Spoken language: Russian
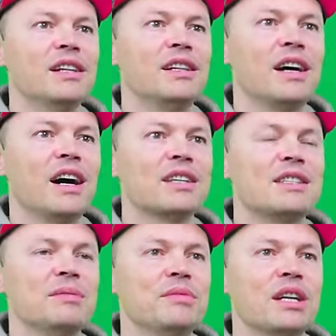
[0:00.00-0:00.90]
Так,
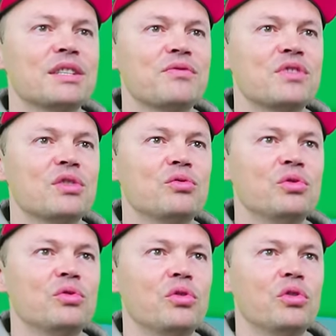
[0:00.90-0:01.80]
17 в
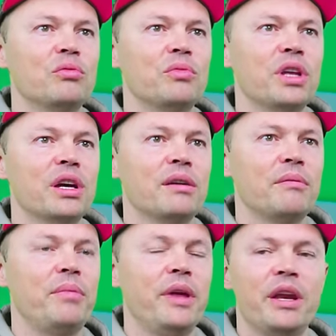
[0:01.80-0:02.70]
секунду он меня
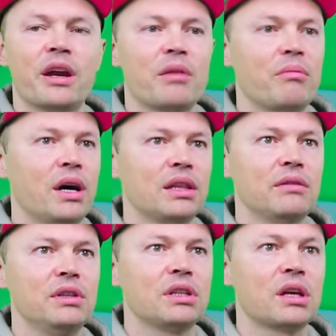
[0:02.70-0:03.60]

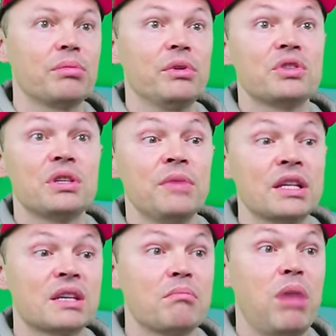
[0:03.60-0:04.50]
перерабатывает. И так понимаю,
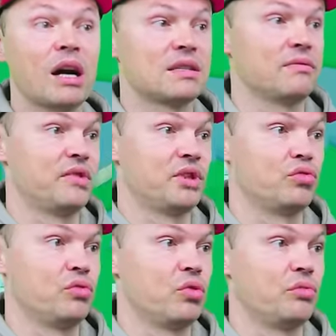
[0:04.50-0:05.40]
17 баксов в
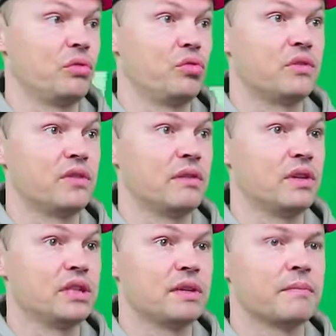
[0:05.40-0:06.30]
секунду он мне будет выдавать.